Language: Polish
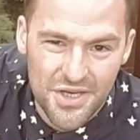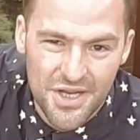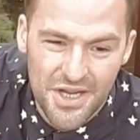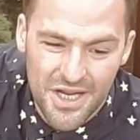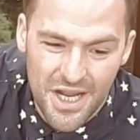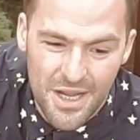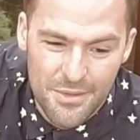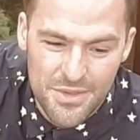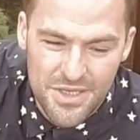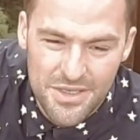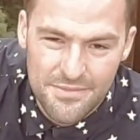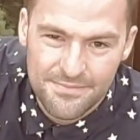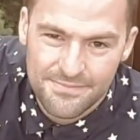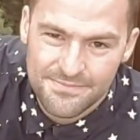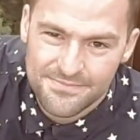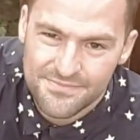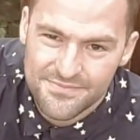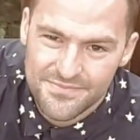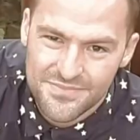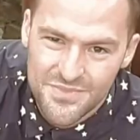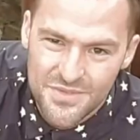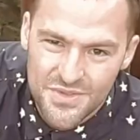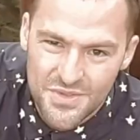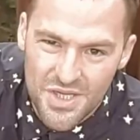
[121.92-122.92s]
rękami,
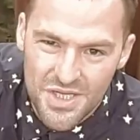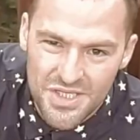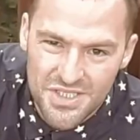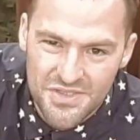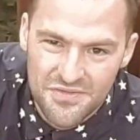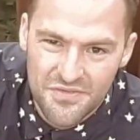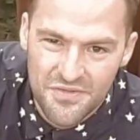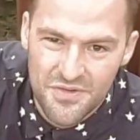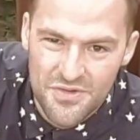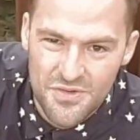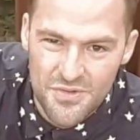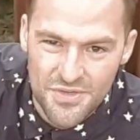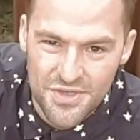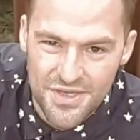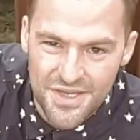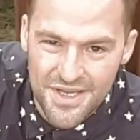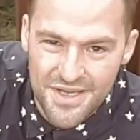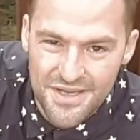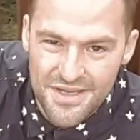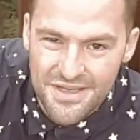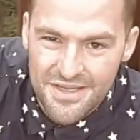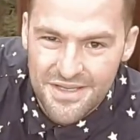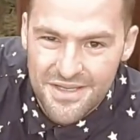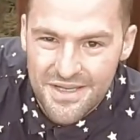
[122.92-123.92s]
człowiek
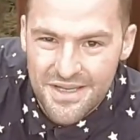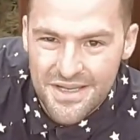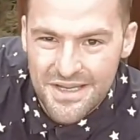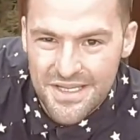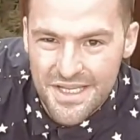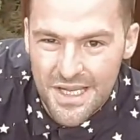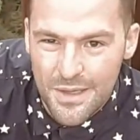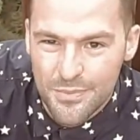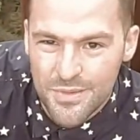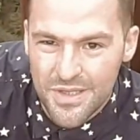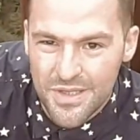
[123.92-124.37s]
sprunie jak